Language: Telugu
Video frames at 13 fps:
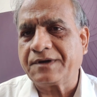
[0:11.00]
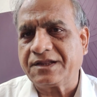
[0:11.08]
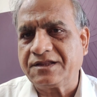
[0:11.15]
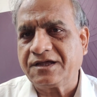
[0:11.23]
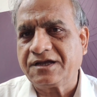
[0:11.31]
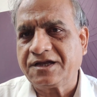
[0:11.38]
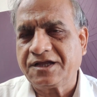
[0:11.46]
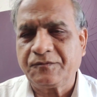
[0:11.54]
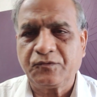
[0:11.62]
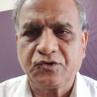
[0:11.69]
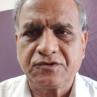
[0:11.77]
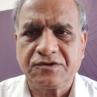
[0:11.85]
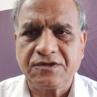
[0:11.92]
ప్రధాన
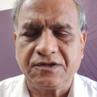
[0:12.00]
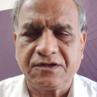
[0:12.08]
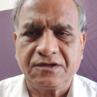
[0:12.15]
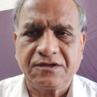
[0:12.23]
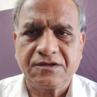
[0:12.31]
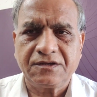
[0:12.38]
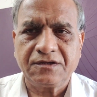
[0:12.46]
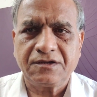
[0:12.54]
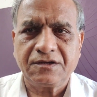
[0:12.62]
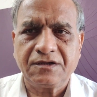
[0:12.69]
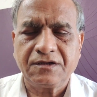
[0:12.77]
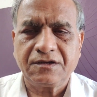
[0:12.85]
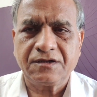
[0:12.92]
న్యాయమూర్తి
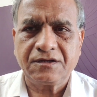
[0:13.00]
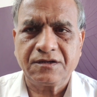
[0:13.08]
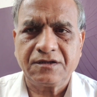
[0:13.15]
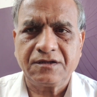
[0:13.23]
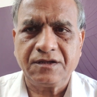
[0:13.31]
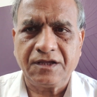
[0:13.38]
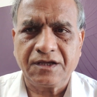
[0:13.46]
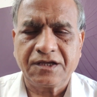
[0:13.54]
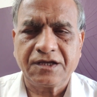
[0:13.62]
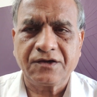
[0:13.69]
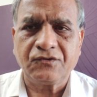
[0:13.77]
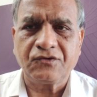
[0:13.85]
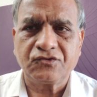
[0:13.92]

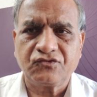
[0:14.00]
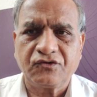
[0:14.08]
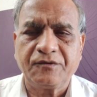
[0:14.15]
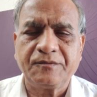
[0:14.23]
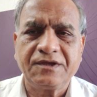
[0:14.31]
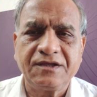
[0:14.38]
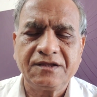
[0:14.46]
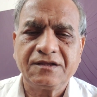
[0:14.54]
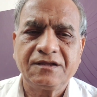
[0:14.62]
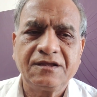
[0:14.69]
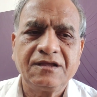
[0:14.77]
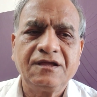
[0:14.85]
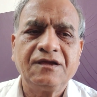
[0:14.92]
ఏకే గోస్వామి
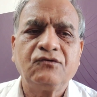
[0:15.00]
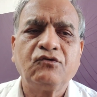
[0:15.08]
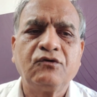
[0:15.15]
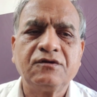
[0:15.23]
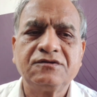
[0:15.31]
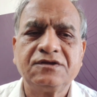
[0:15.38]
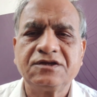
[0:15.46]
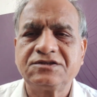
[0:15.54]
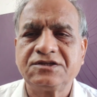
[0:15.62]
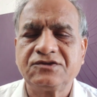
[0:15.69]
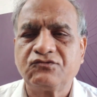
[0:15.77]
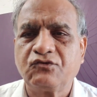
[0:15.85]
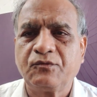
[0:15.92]

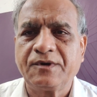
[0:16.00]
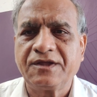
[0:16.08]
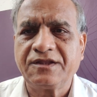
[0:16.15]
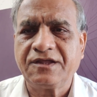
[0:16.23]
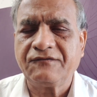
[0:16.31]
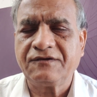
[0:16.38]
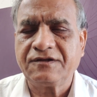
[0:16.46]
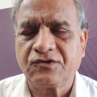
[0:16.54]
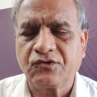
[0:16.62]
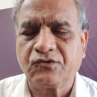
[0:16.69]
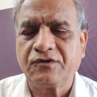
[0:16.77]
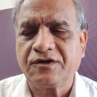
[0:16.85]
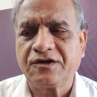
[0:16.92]
జస్టిస్
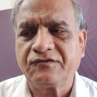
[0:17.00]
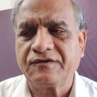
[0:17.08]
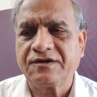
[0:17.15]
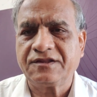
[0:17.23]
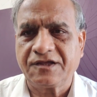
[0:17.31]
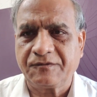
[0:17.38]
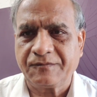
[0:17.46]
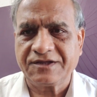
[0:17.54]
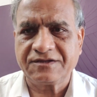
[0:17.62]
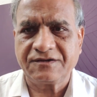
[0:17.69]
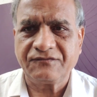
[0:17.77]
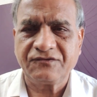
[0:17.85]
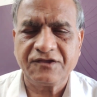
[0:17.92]
ఉమాదేవిలతో కూడినటువంటి
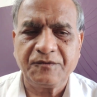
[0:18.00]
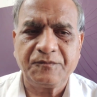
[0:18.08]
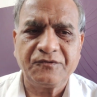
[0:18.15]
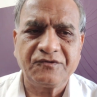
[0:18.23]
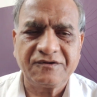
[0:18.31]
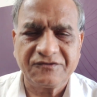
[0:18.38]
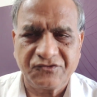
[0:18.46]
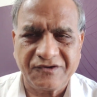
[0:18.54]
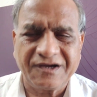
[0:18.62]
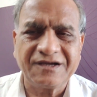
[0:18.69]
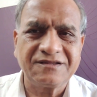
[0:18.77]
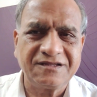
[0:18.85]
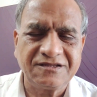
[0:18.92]
ధర్మాసనం తీర్పు ఇవ్వడం
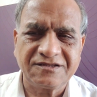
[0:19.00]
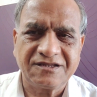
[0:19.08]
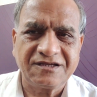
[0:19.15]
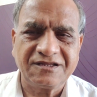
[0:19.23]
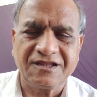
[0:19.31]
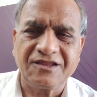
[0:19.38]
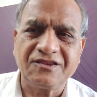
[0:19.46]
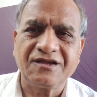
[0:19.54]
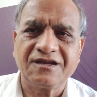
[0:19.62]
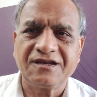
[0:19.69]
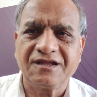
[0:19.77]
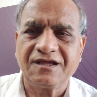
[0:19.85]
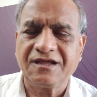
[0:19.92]
స్వాగతించదగింది
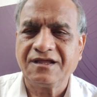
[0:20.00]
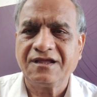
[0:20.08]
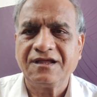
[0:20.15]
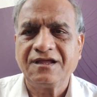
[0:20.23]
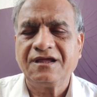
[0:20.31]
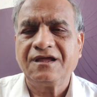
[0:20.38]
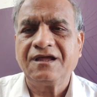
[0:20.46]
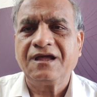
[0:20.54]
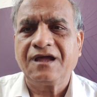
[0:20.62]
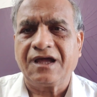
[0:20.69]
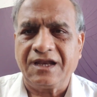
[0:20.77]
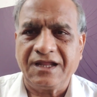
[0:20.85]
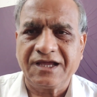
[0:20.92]
ఎందుకంటే
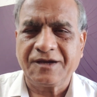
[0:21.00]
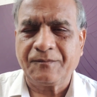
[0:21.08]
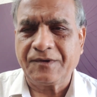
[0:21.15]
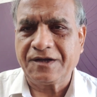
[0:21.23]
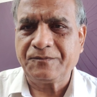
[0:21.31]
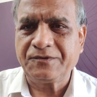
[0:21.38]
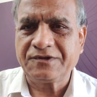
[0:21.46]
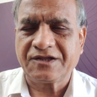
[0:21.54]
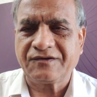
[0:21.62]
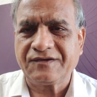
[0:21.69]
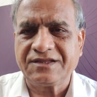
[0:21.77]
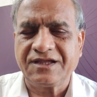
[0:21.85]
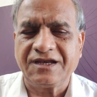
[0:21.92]
అనేక మలుపుల
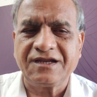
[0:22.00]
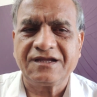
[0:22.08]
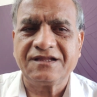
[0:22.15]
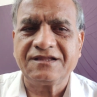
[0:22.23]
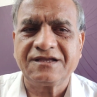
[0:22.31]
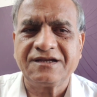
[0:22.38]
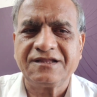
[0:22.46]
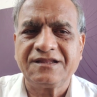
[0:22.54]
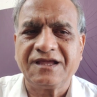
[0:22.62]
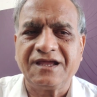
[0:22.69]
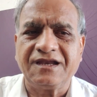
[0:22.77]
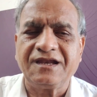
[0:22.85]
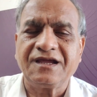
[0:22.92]
తర్వాత ఎన్నికలు
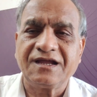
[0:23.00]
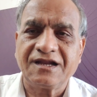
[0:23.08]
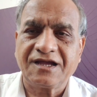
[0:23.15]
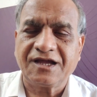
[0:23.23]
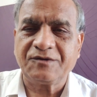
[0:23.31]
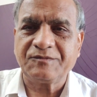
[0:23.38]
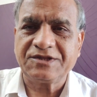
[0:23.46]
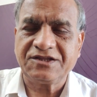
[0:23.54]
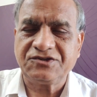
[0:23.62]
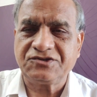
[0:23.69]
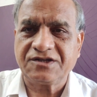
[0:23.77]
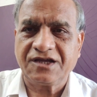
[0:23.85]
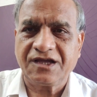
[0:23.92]
జరిగితే ఎన్నికలకు
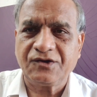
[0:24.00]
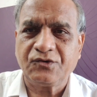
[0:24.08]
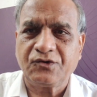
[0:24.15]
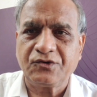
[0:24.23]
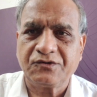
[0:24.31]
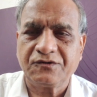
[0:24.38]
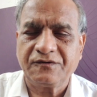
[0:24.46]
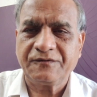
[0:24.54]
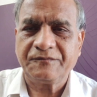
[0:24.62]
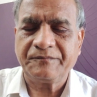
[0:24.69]
అనుమతించిన హైకోర్టు